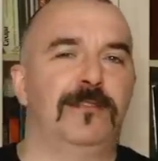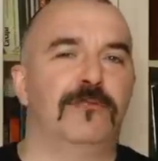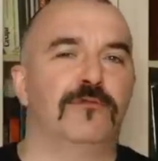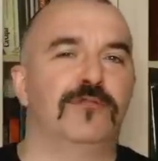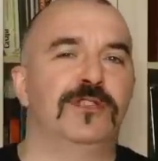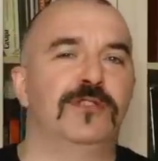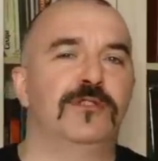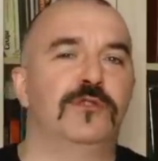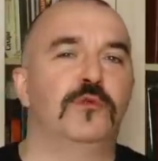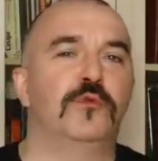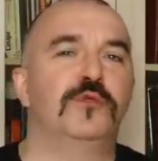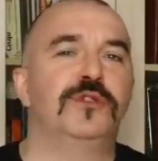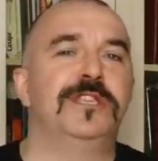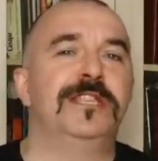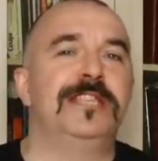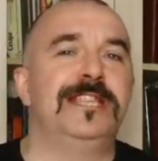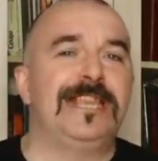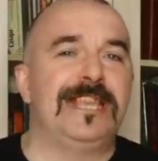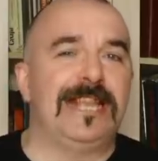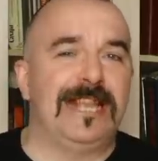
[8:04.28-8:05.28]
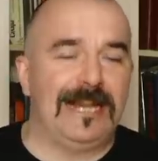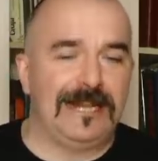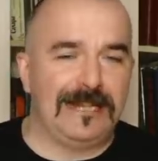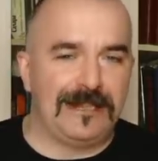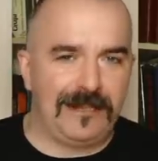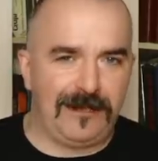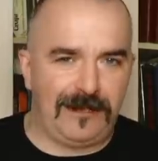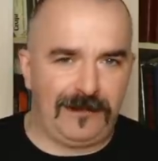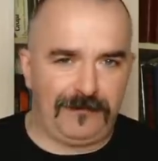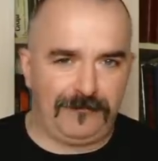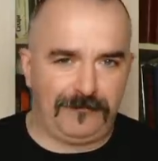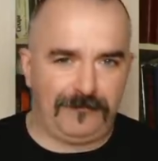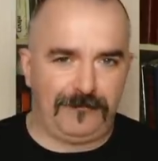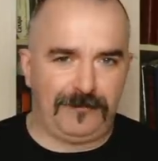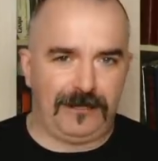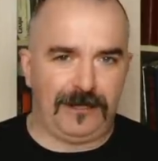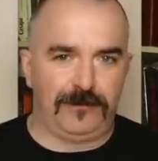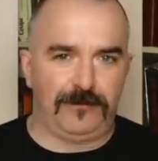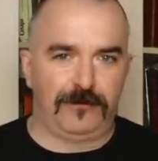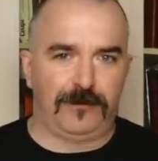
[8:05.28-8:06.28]
туч Тучнельда,
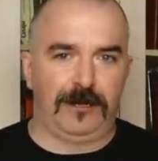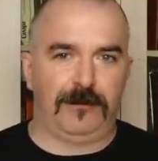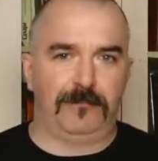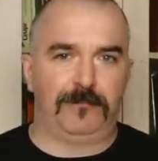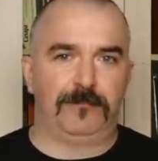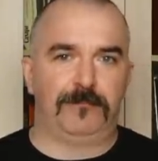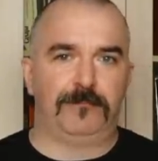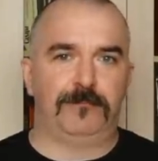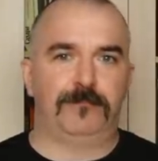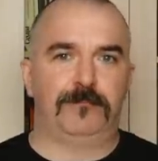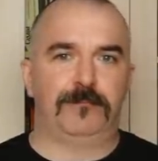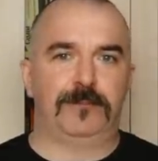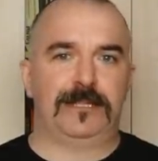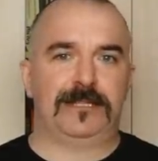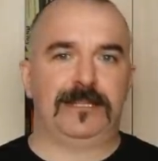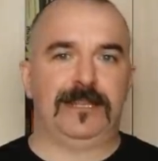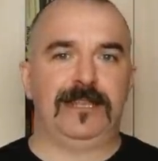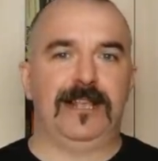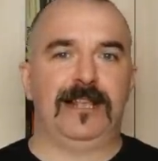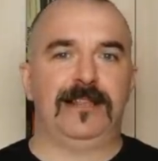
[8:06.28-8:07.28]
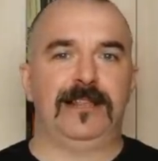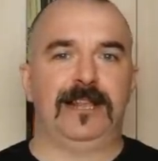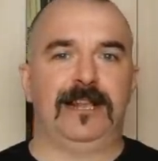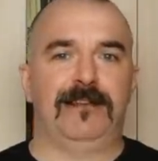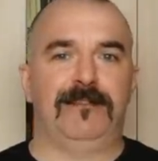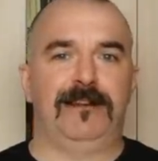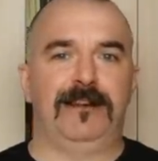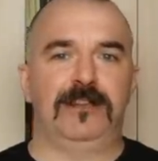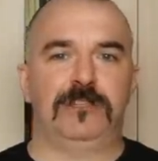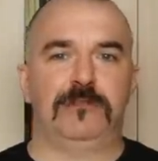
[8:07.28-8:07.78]
которая постоянно говорит,